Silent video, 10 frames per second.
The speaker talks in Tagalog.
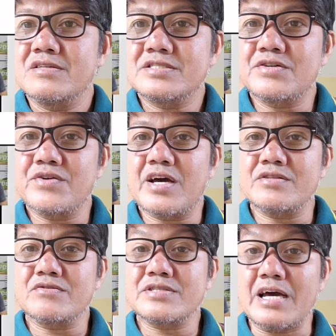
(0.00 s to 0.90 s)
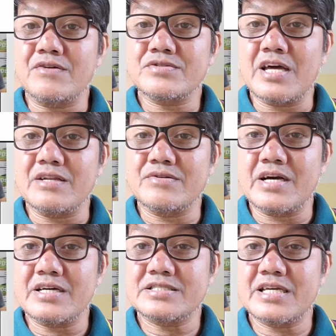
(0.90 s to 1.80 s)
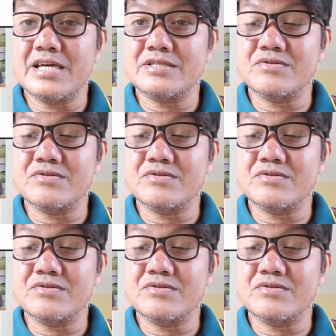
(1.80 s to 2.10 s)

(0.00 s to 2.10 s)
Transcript: Siguradong talong-talo na kasi